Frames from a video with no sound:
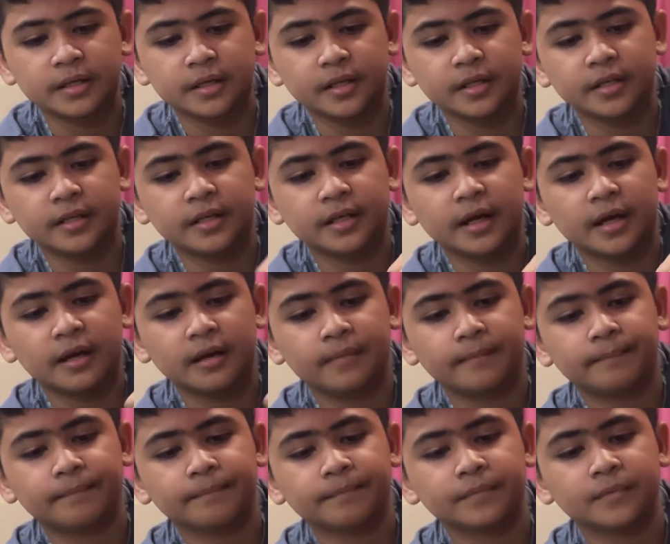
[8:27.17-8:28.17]
ini dia
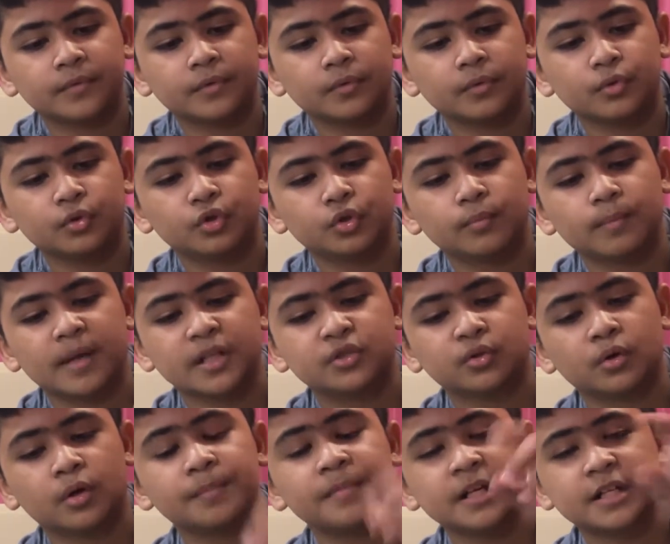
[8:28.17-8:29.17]
untuk
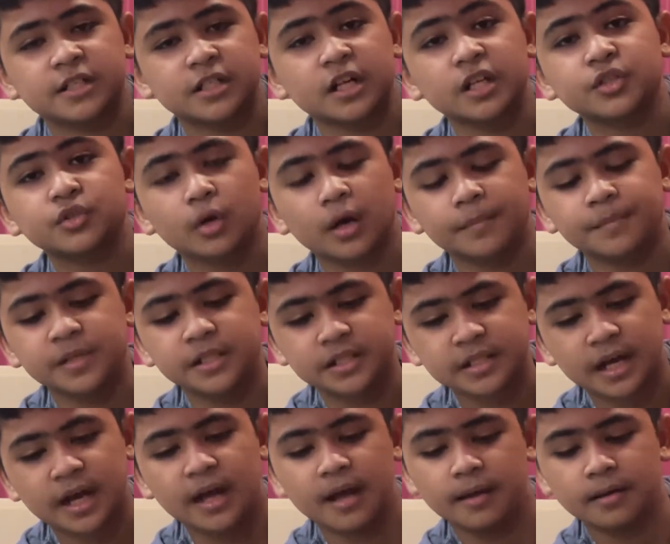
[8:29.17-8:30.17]
masuk ke mixer juga
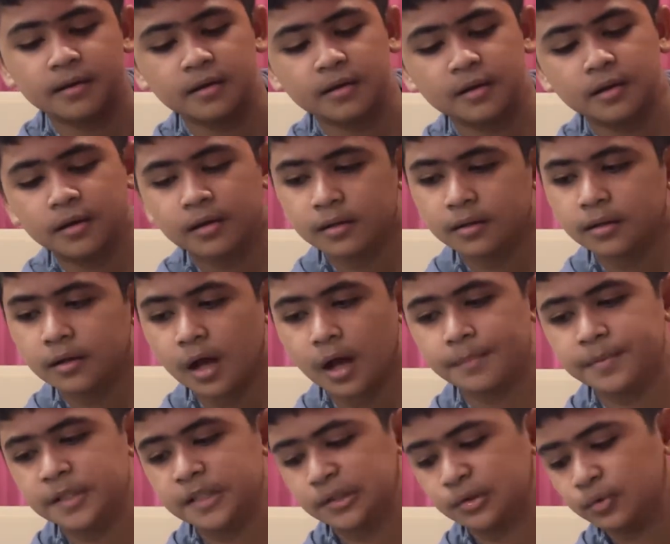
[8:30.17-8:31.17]
bisa
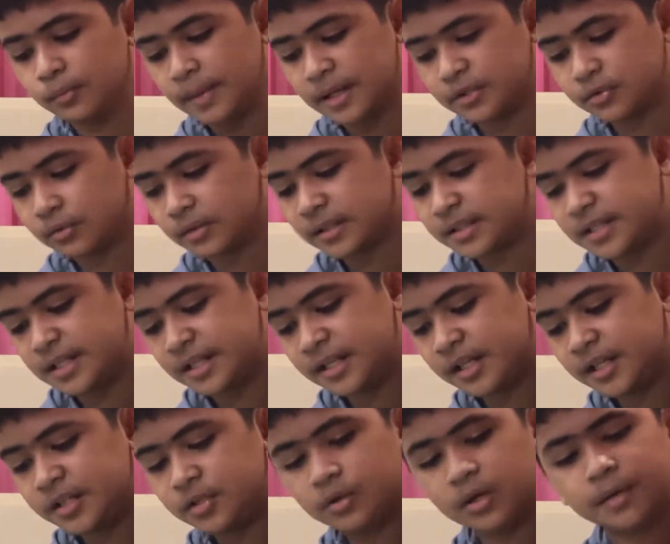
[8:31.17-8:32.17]
habis itu masuk ke
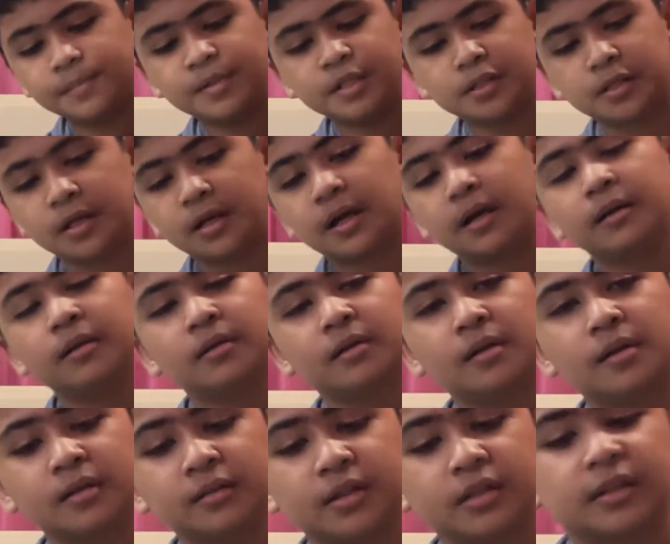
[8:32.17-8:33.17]
sini juga bisa
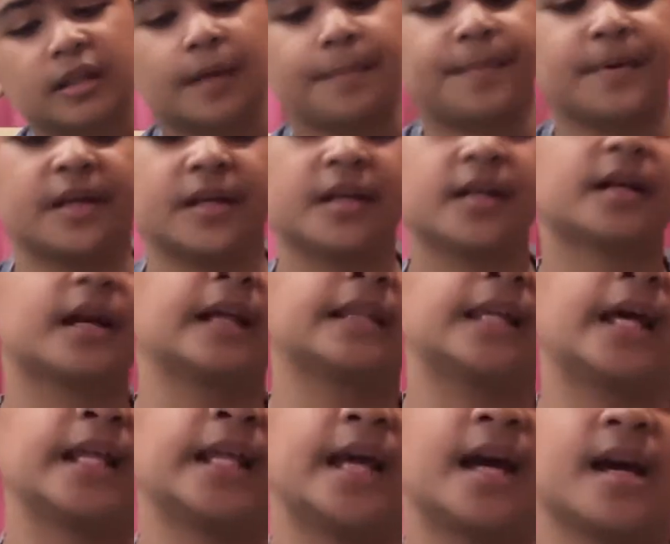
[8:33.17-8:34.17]
tetapi
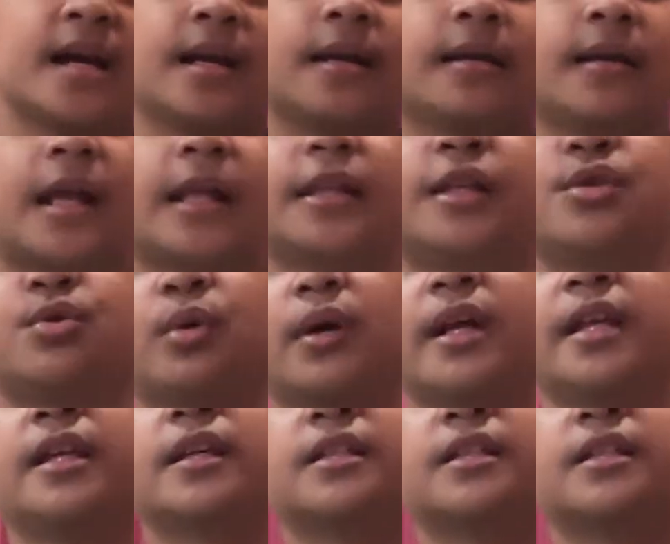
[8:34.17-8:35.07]
katanya nanti suaranya